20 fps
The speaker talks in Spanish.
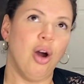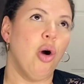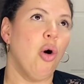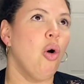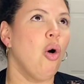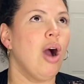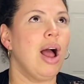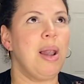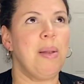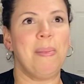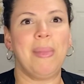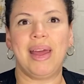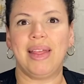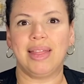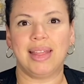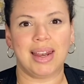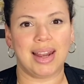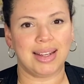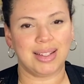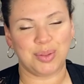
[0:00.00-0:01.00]
o
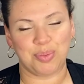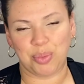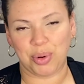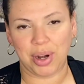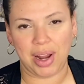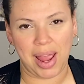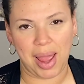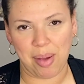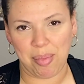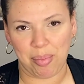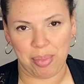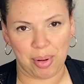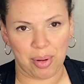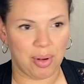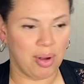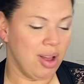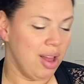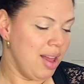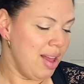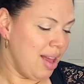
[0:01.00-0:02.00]
almendras, por
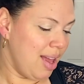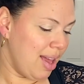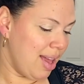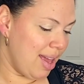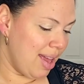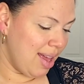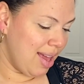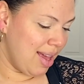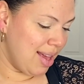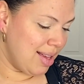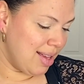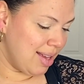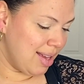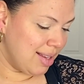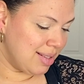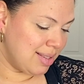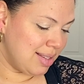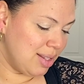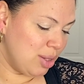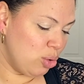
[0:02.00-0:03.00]
ejemplo.
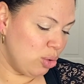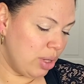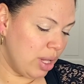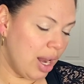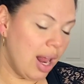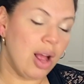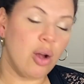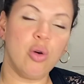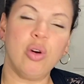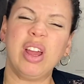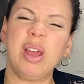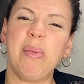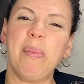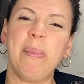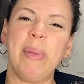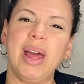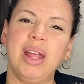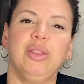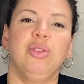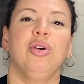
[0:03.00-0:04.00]
Eh, si tú tienes algún
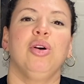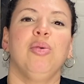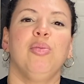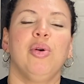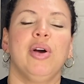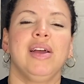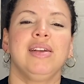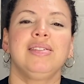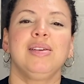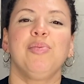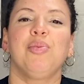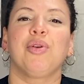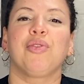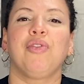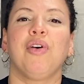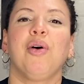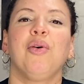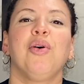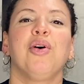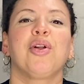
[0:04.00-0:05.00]
invento como ese, por
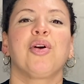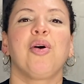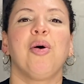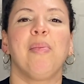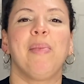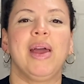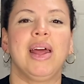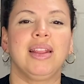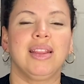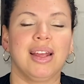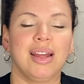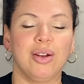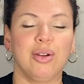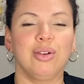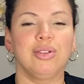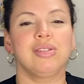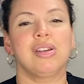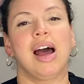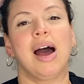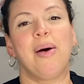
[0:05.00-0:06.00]
favor,
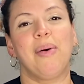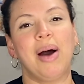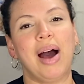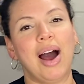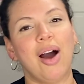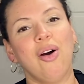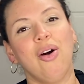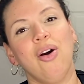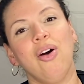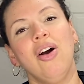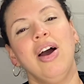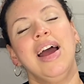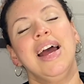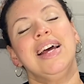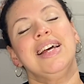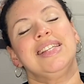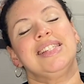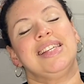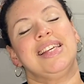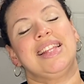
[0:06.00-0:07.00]
coméntanos abajo.
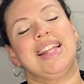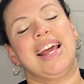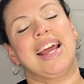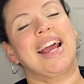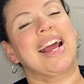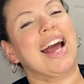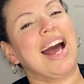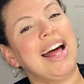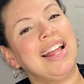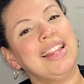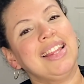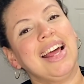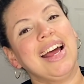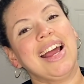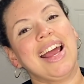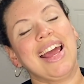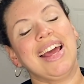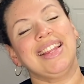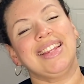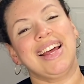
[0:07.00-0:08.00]
Si te
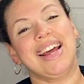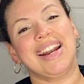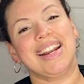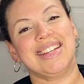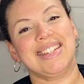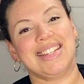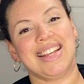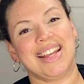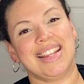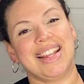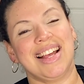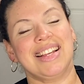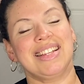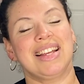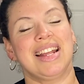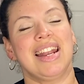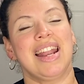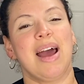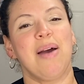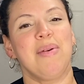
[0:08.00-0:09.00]
encantan estas
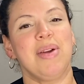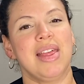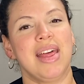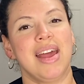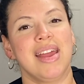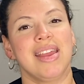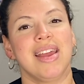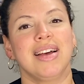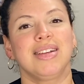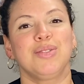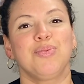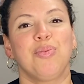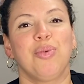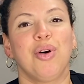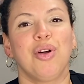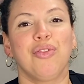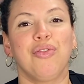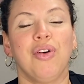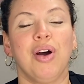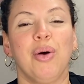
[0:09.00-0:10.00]
recetas navideñas,
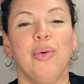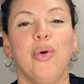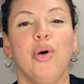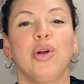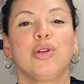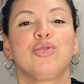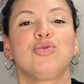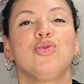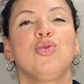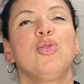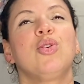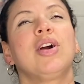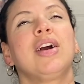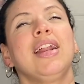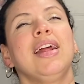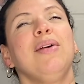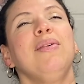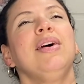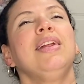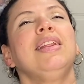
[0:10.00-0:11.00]
por favor,
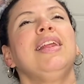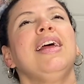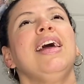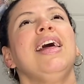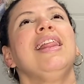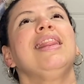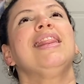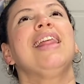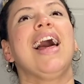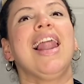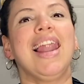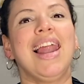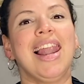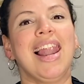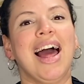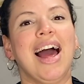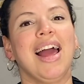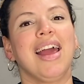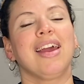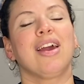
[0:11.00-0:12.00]
suscríbete, dale
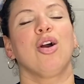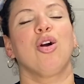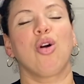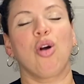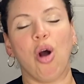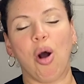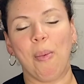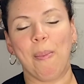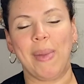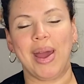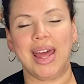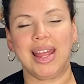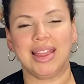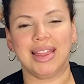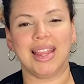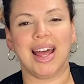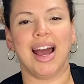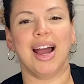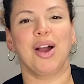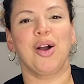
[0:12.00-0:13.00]
like,
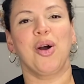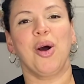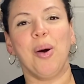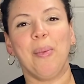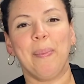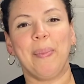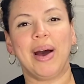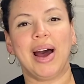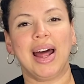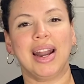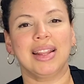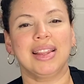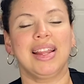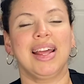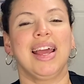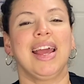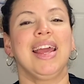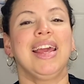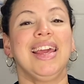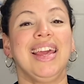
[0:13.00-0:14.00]
comenta,
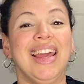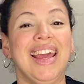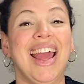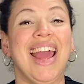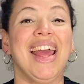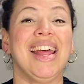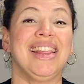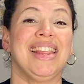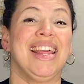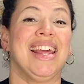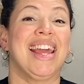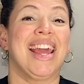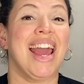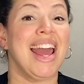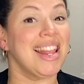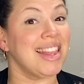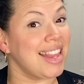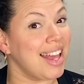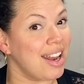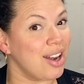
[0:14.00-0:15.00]
comparte y
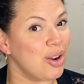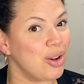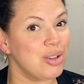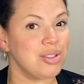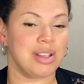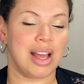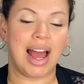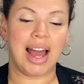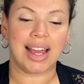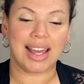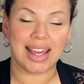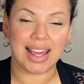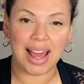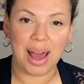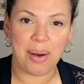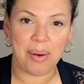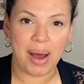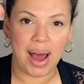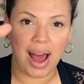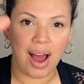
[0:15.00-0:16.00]
etiquétanos aquí
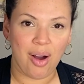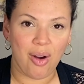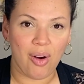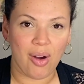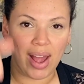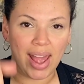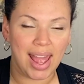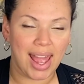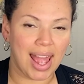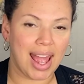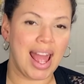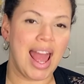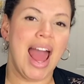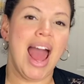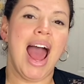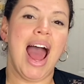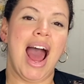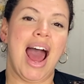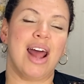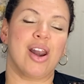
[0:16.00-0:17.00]
abajo en
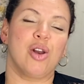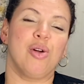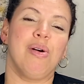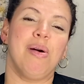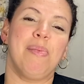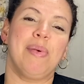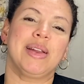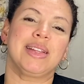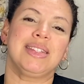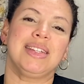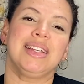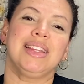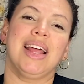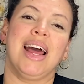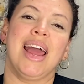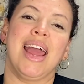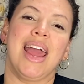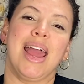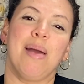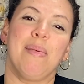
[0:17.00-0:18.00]
arroba
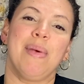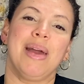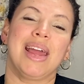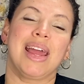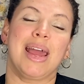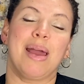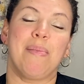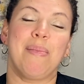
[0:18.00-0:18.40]
gm que